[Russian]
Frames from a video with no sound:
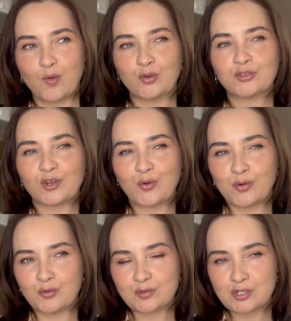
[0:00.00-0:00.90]
Он
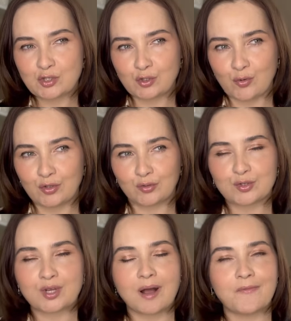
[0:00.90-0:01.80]
такой густой,
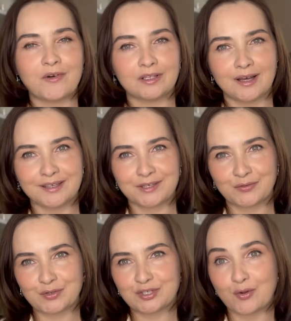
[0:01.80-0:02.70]
тоже
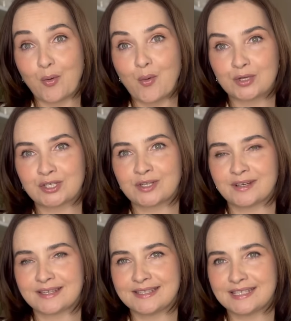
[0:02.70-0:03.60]
обволакивающий, очень
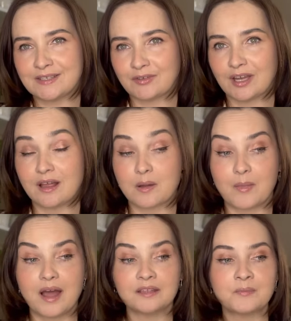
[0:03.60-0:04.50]
красивый
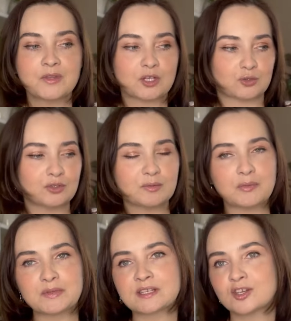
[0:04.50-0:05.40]
аромат. Кто-то
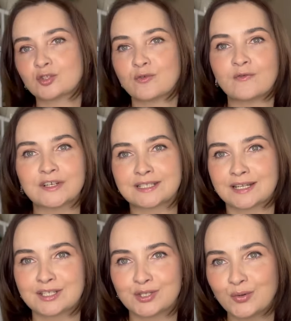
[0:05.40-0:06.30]
мне писал, что он
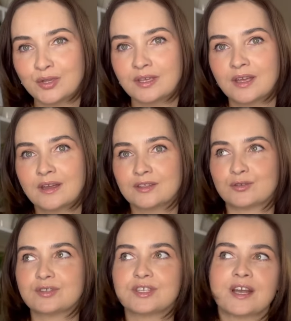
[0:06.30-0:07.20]
возрастной.
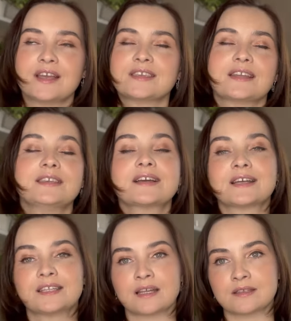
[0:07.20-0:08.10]
Друзья, я
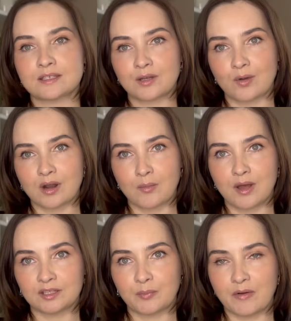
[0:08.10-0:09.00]
никогда не делю
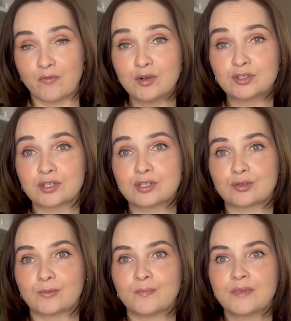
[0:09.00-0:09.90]
ароматы по
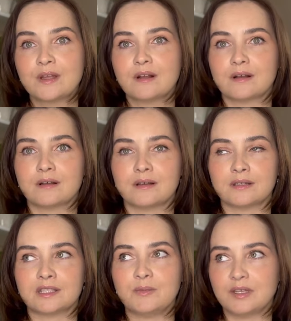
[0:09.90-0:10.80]
возрасту.
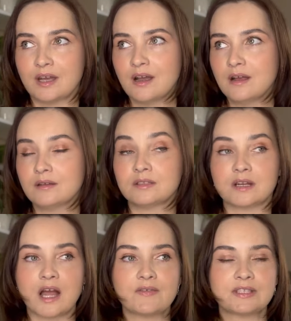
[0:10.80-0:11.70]
А, для меня
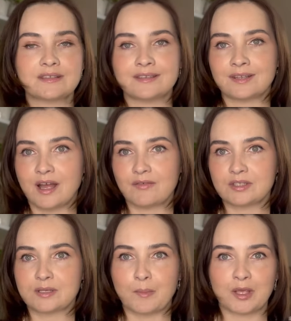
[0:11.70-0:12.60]
нравится, не
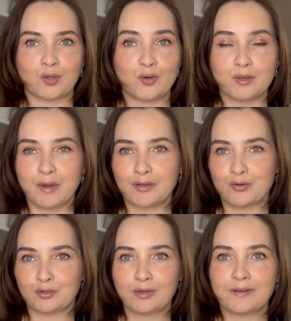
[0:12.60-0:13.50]
нравится, мое, не
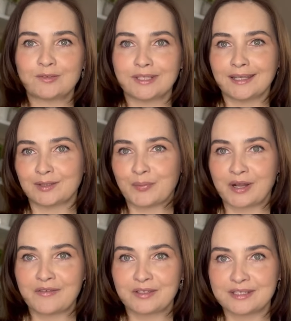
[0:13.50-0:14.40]
мое. Только вот это
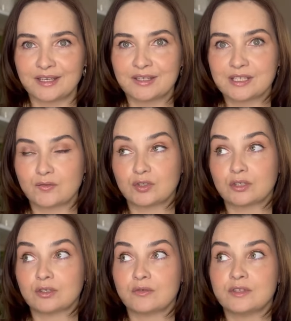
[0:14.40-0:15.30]
правило действует.
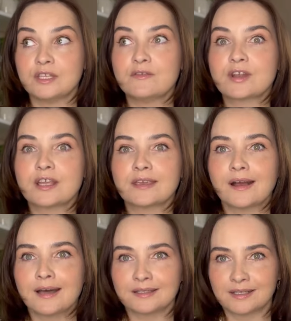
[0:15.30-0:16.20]
Это
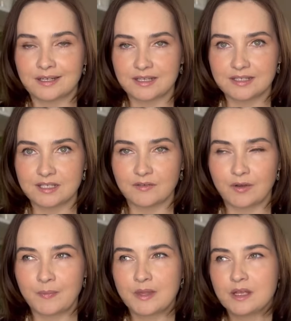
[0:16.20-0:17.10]
невероятно
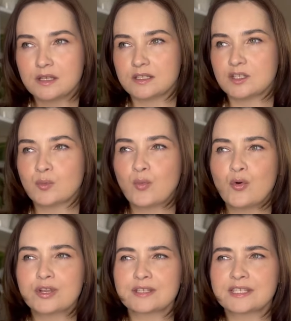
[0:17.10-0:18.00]
красиво. Здесь
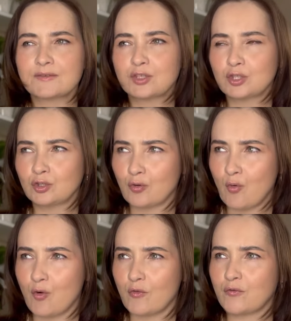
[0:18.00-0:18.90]
море
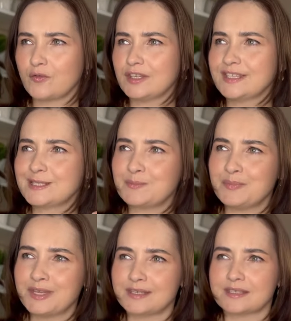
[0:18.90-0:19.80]
цветов и
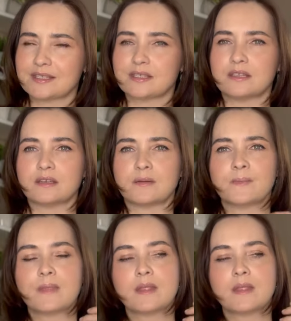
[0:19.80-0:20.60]
специи.